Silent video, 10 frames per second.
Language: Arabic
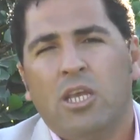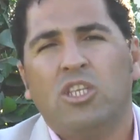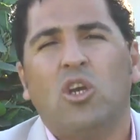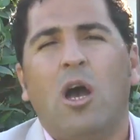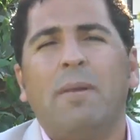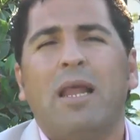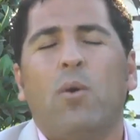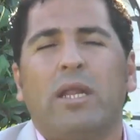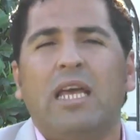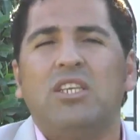الجواب
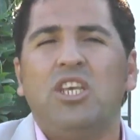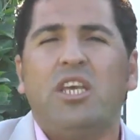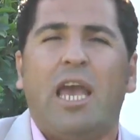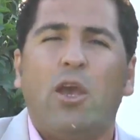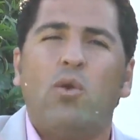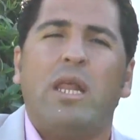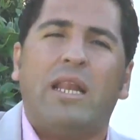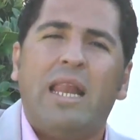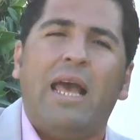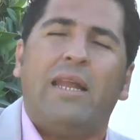الأول رح يجيك حيقول
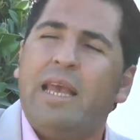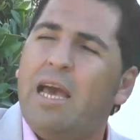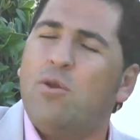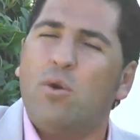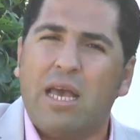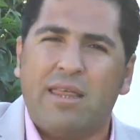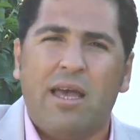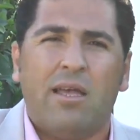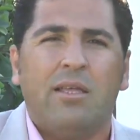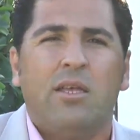لك لا لأنه
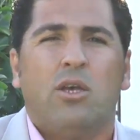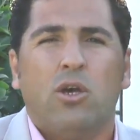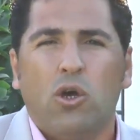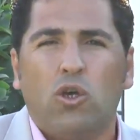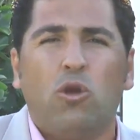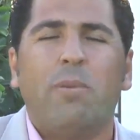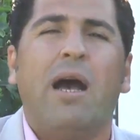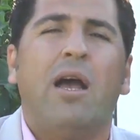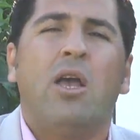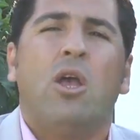كذا
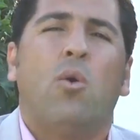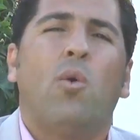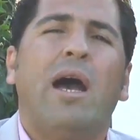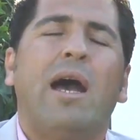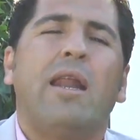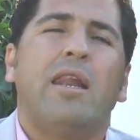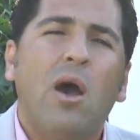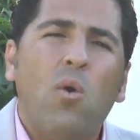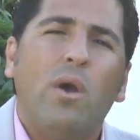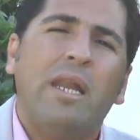اكتبها
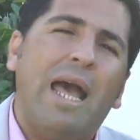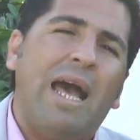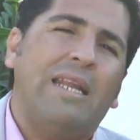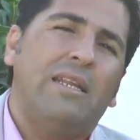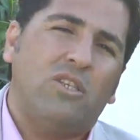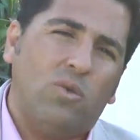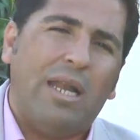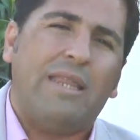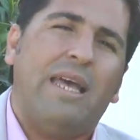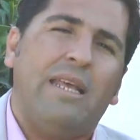ولو الآن
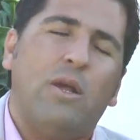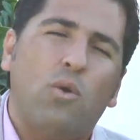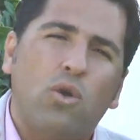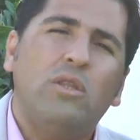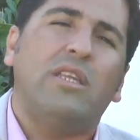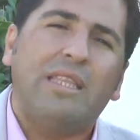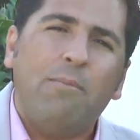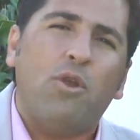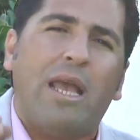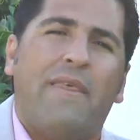السؤال الثاني لو كنت
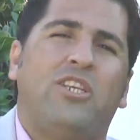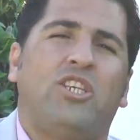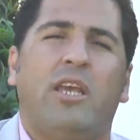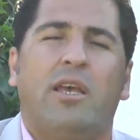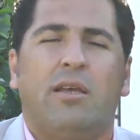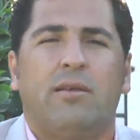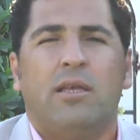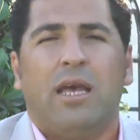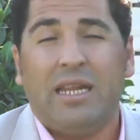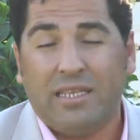تملك هذا الشيء
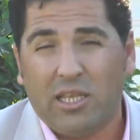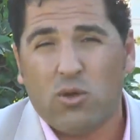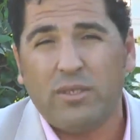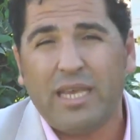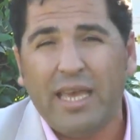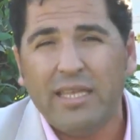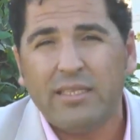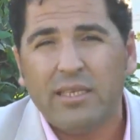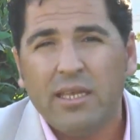هل ستكون سعيد؟